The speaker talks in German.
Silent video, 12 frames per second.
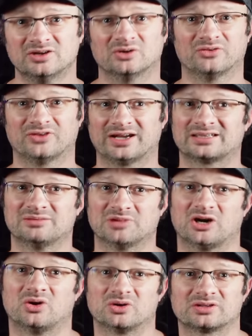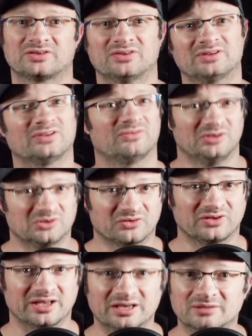Und sagte ihm auch, dass ich das Video
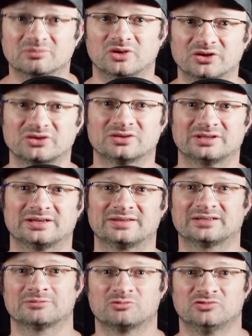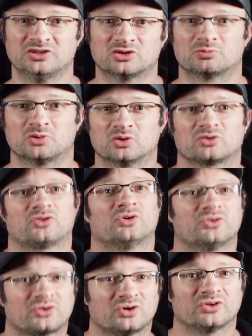senden möchte, da ich halt
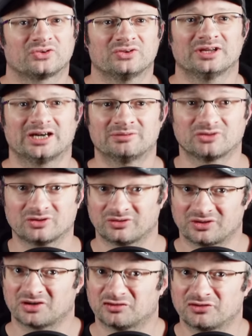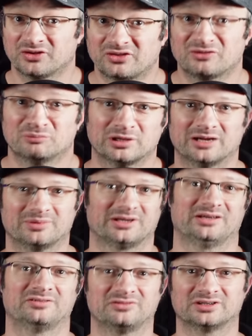Videoproduktionskosten habe und sonst darauf sitzen bleibe
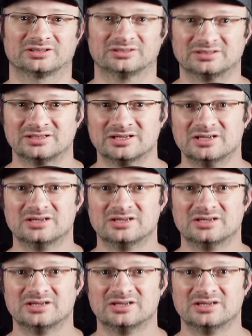einfach. Ne?